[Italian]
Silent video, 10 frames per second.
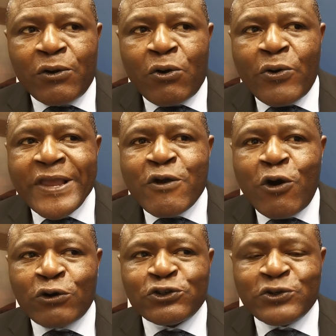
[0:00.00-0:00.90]
o in
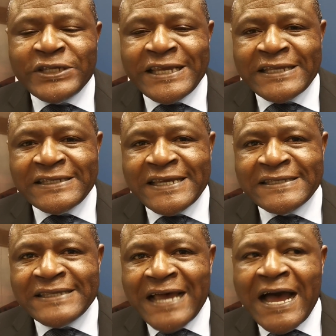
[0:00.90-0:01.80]
corso di, di
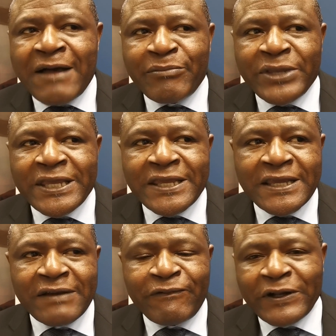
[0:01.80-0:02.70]

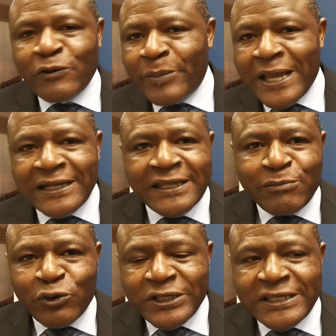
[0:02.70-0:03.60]
esami fatto per altri
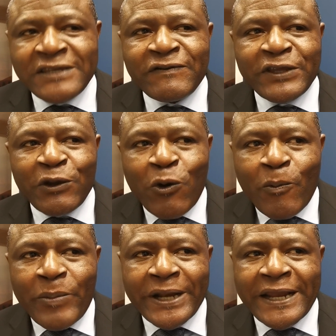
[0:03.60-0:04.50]
motivi
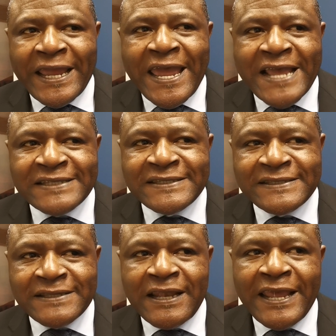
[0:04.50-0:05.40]
o perché
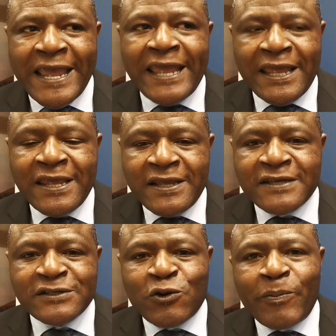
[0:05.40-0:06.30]
se l'è
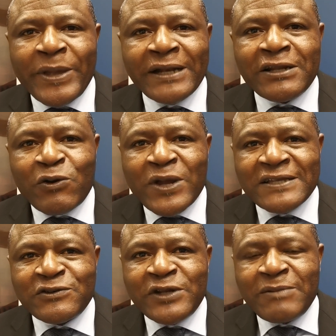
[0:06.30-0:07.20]
scoperta
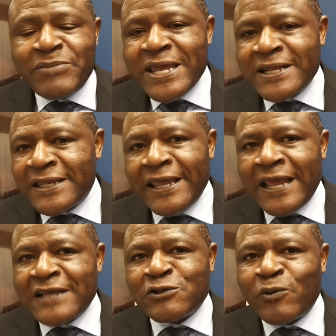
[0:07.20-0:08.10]
occasionalmente
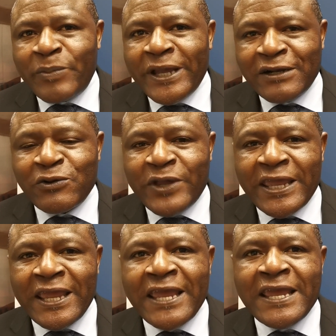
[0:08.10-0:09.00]
ha scoperto
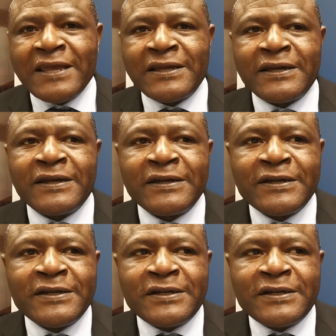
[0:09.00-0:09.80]
che eh,